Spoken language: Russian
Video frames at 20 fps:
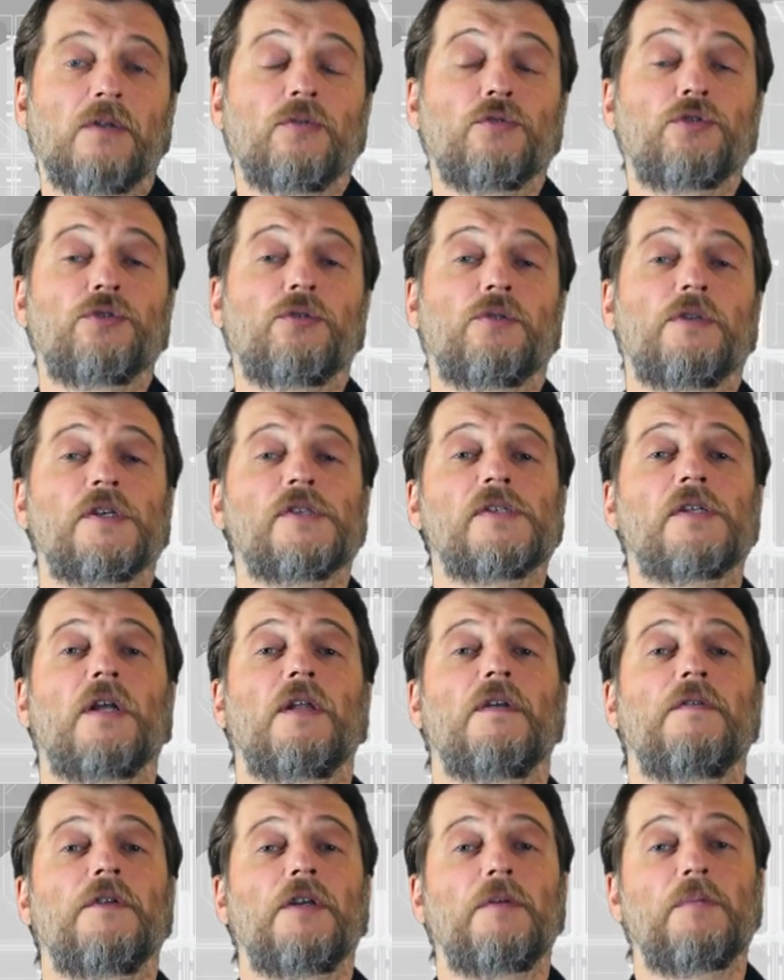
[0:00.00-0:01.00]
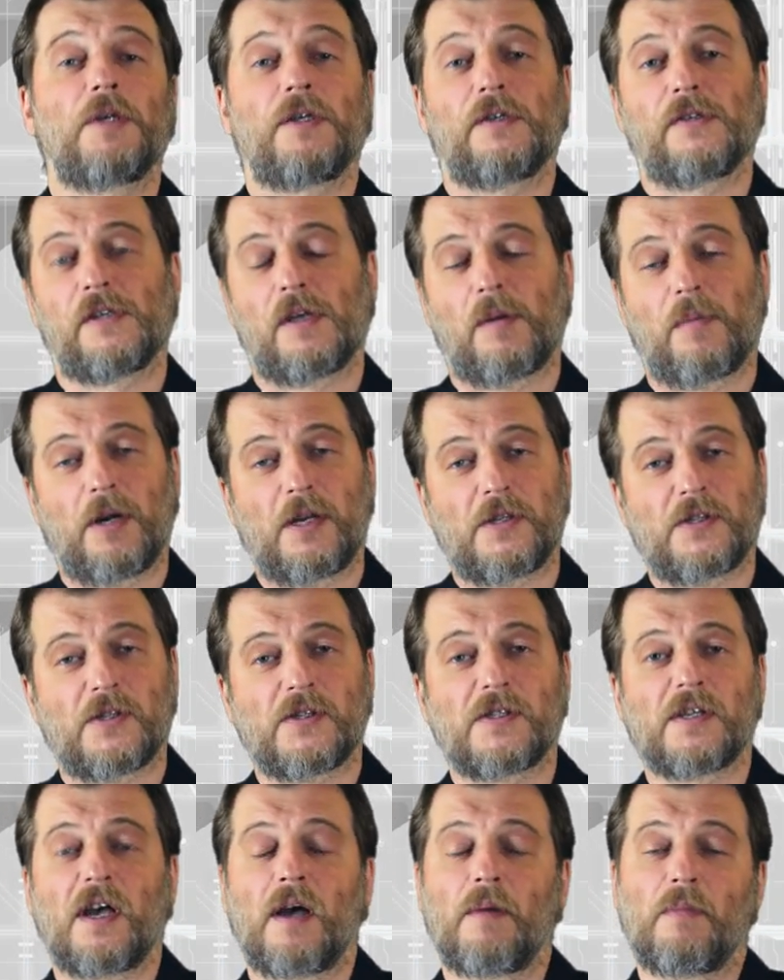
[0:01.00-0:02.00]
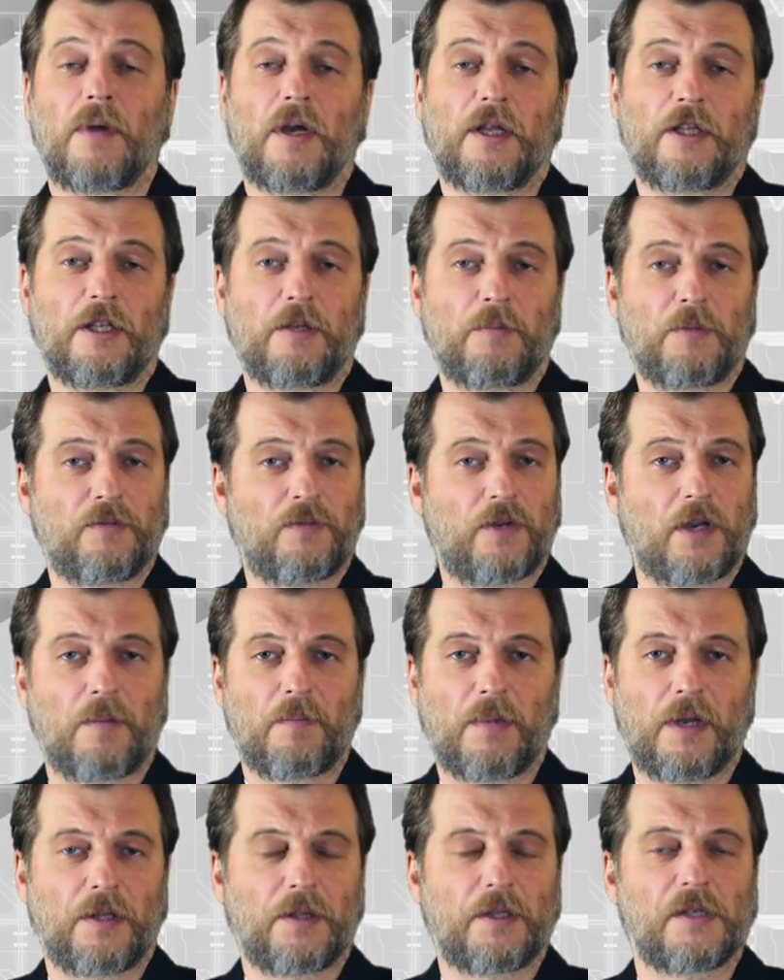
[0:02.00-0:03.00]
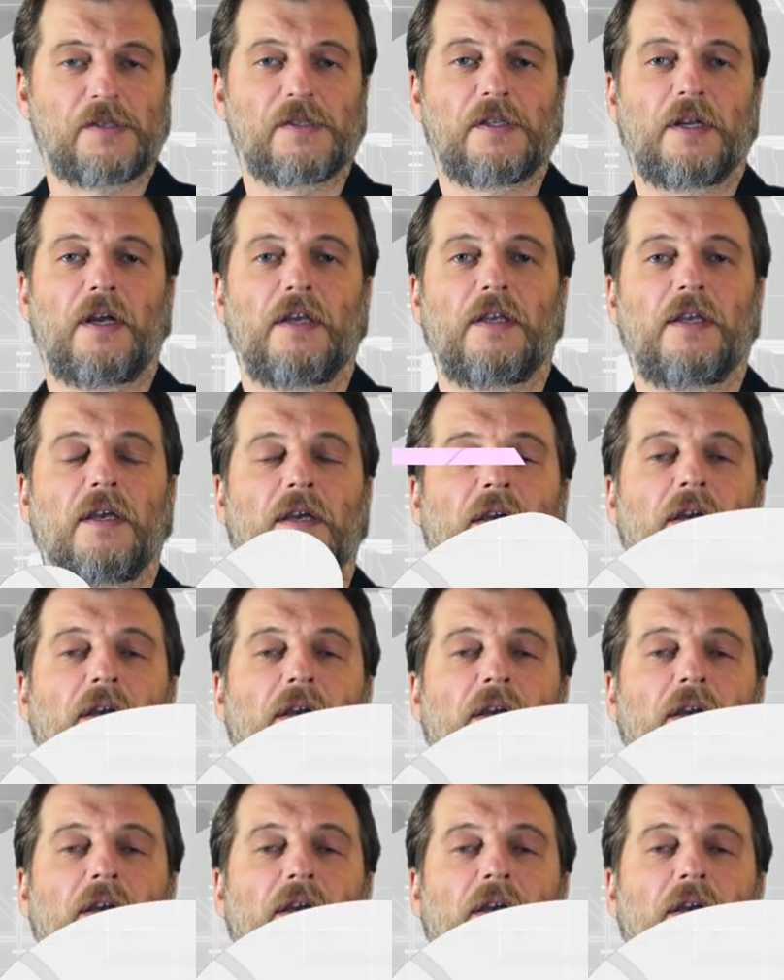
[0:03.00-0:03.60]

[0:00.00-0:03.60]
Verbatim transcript: Ну что, настало время разобраться с командами в командной строке.